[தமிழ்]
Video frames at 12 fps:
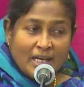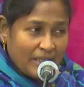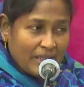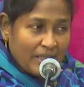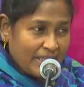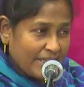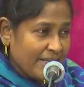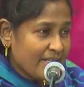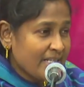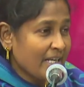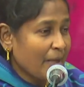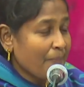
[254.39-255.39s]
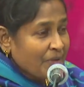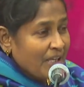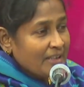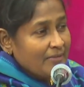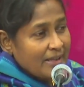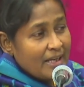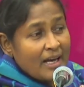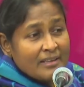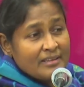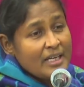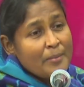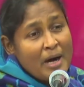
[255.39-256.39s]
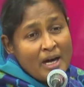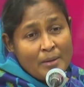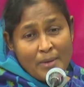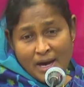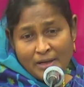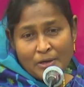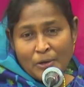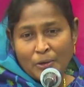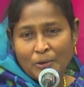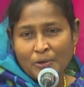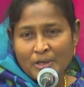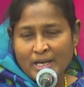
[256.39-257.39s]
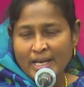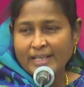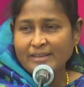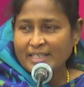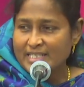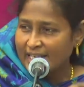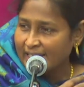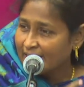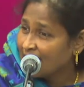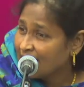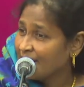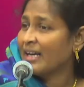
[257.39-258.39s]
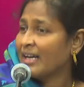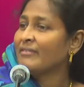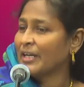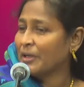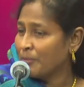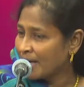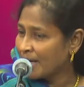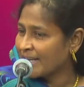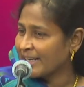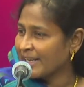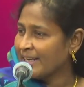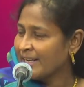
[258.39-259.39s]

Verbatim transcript: அப்போ நான் நினச்சேன் அது வனாந்திரமான மார்க்கம் இந்த ஜனங்களெல்லாம் வருவாங்க